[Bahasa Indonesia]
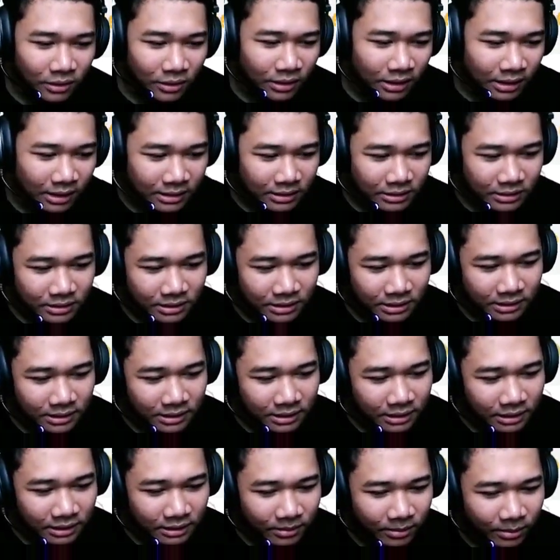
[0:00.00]
Langsung saja
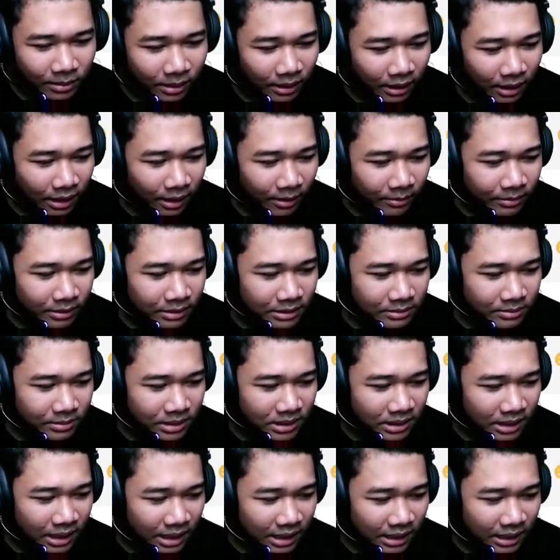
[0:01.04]
kita bakal update
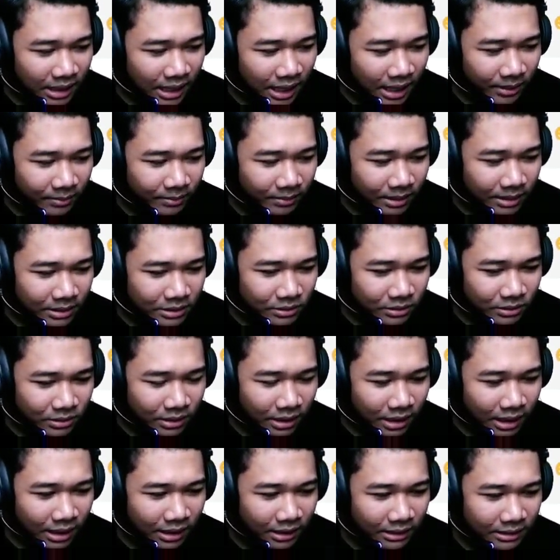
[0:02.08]
sebentar dan masuk
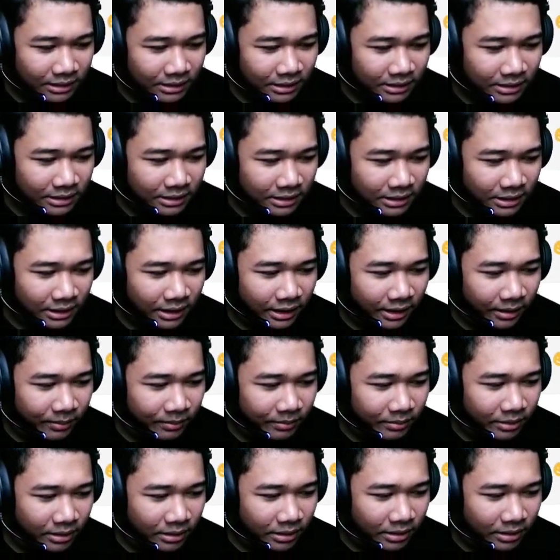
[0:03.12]
lagi ke gamenya.